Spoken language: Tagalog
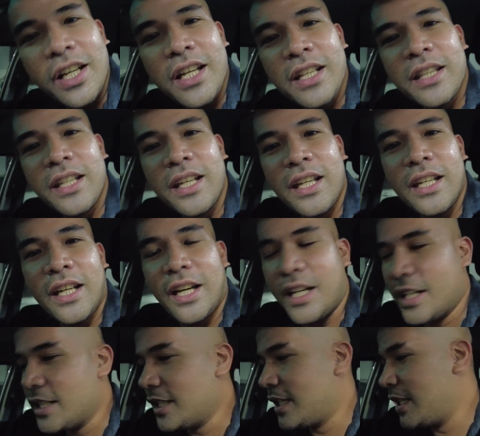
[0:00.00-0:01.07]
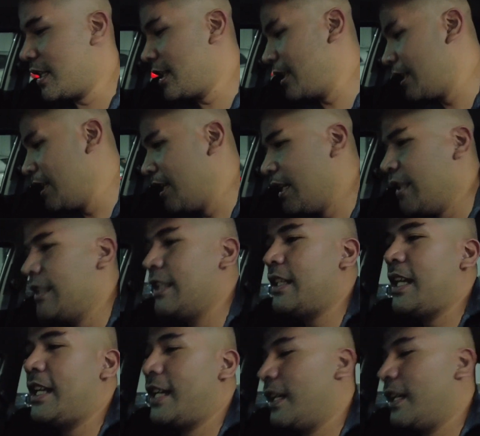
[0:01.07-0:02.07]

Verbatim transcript: na hindi nag take